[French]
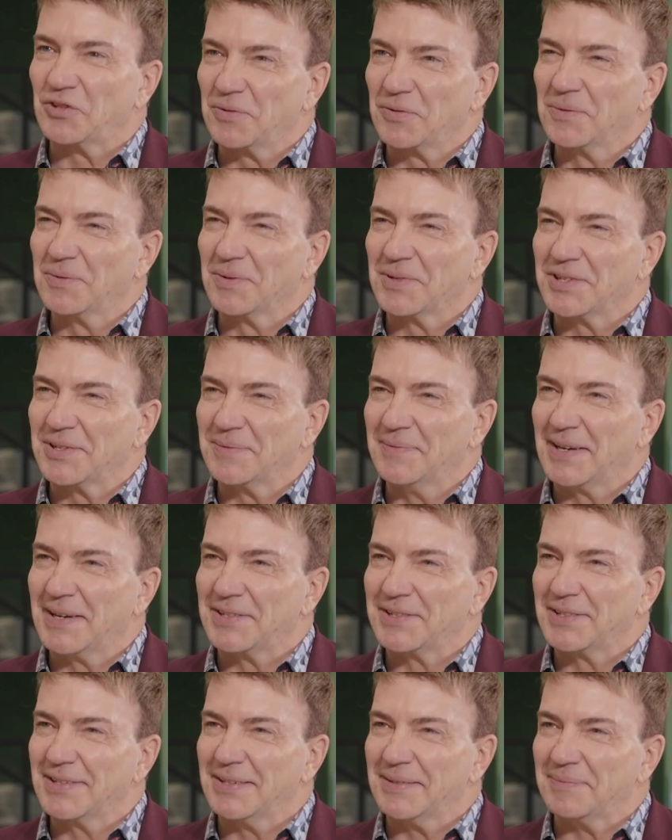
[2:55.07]
sûr,
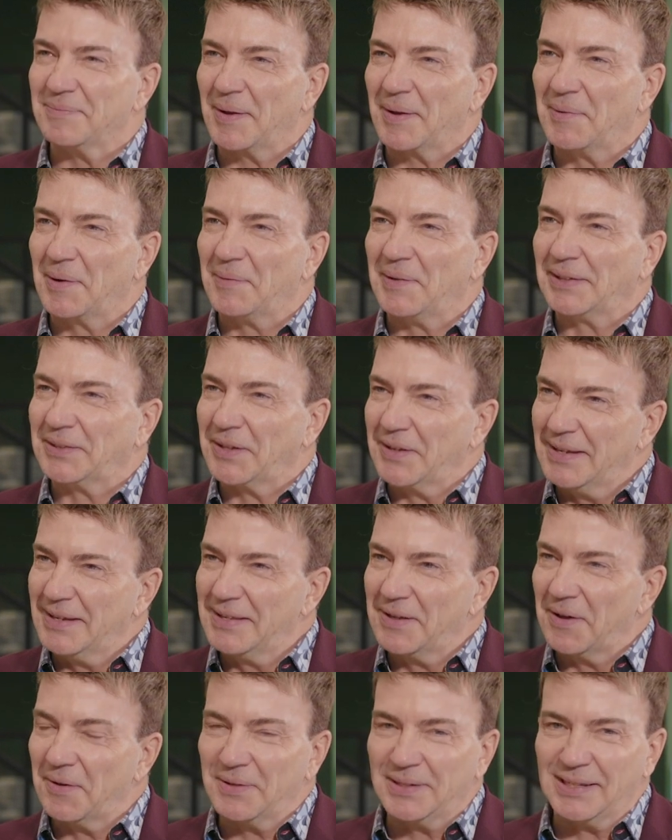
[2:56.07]
j'imagine. Puis à un moment donné,
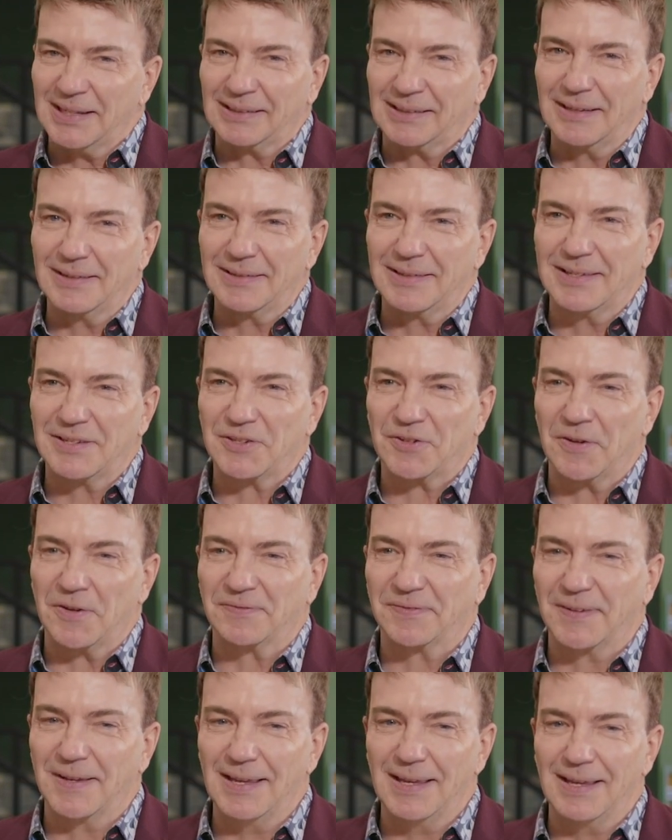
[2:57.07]
il y a un déclic qui se
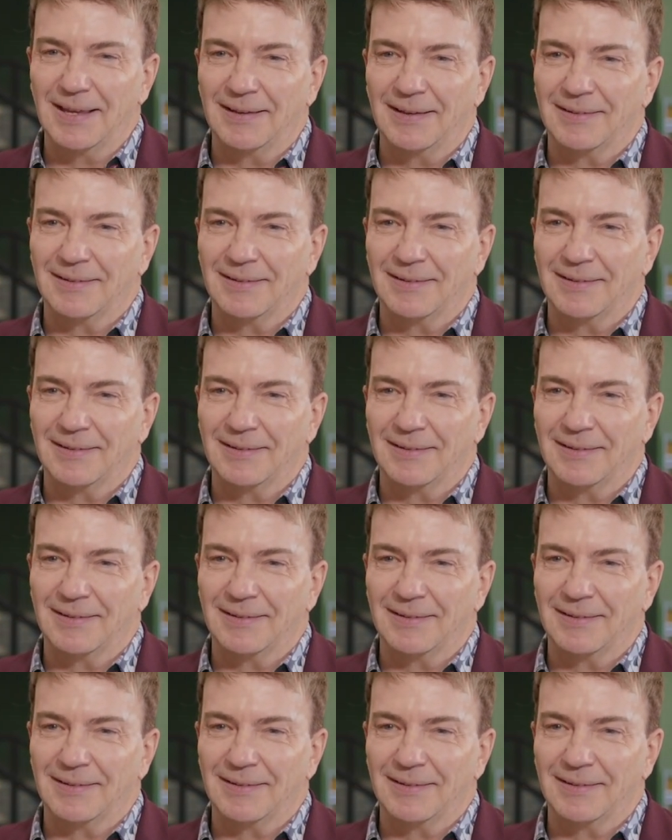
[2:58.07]
fait.